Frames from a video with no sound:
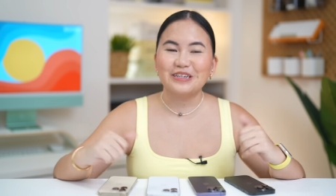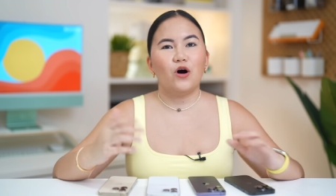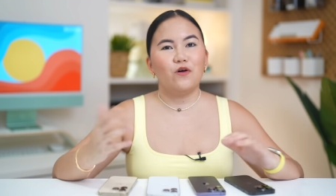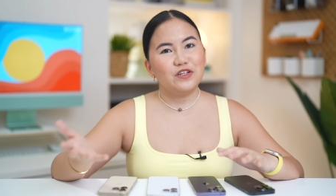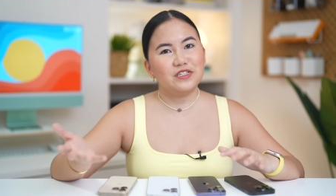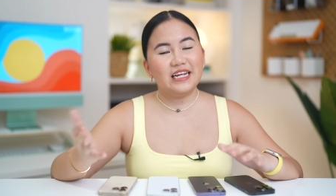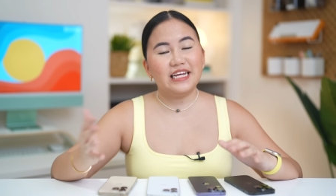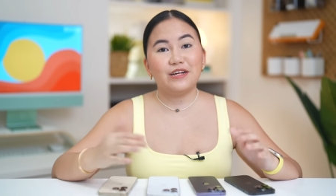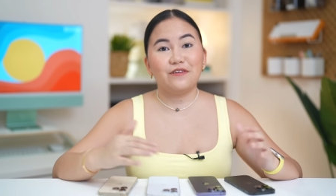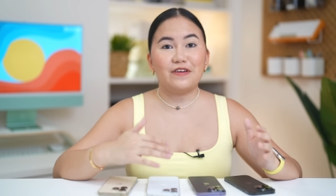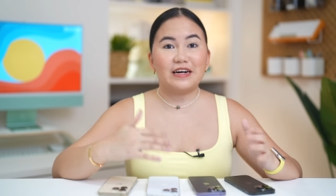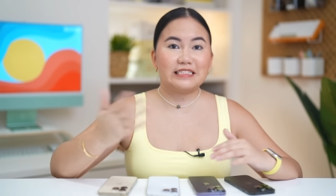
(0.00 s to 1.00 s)
Obviously,
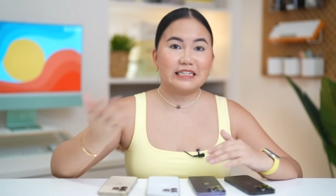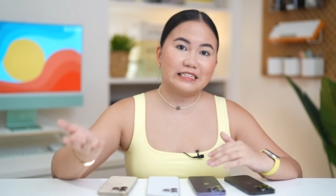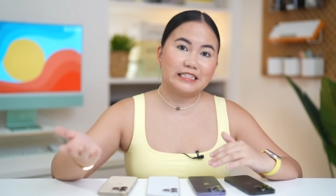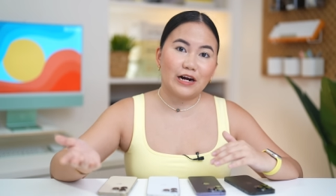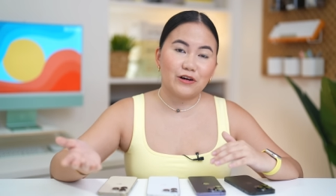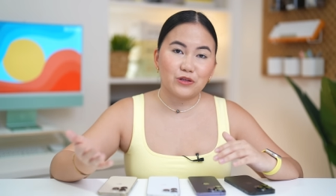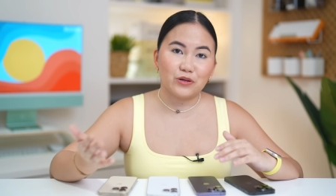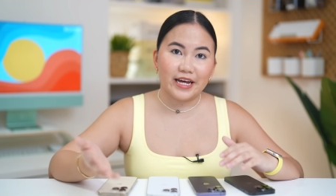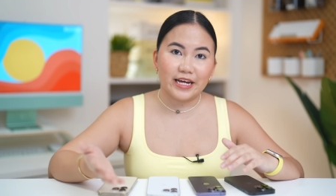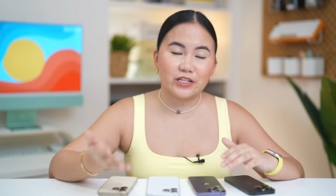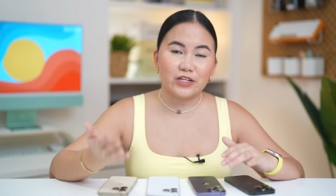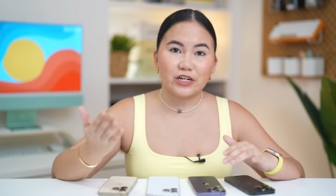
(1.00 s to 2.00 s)
the fastest route to
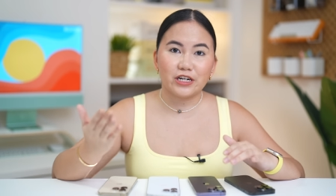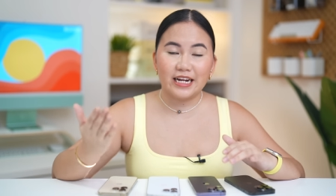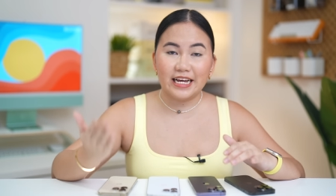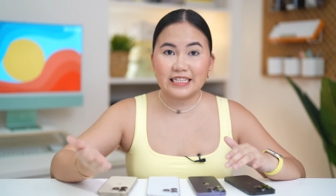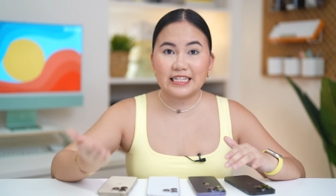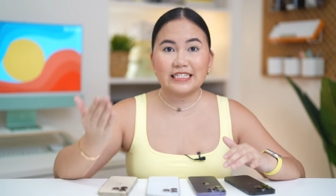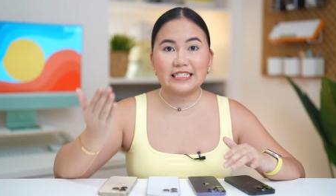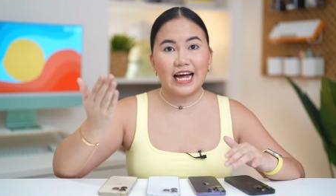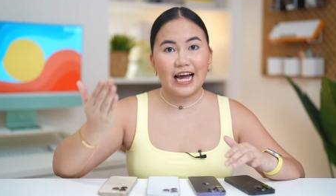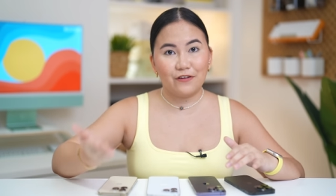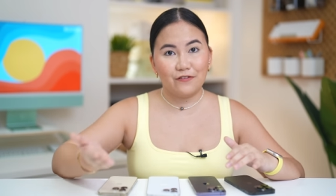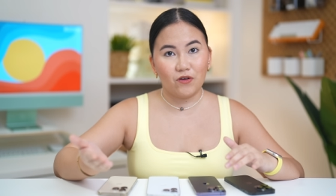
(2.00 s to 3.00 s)
get your latest
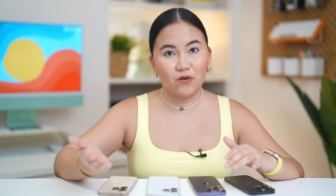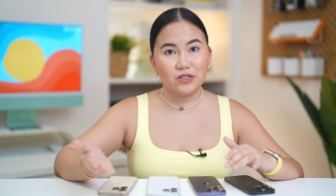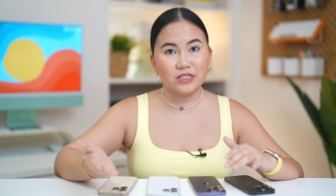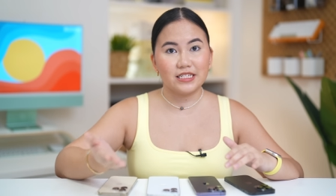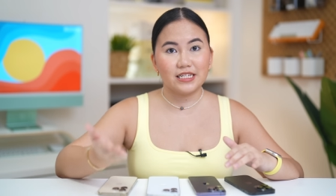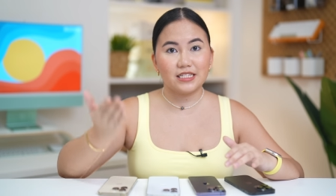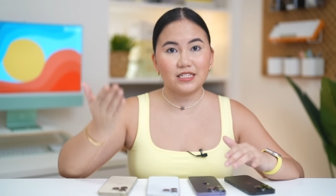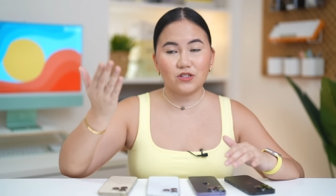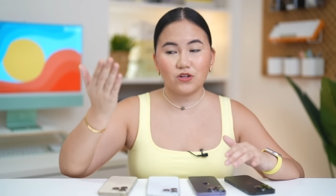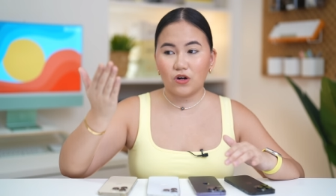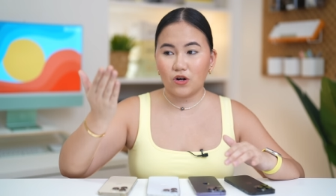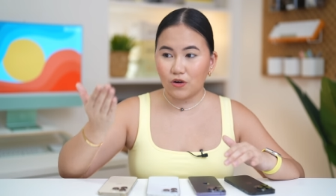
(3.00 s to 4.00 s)
iPhones is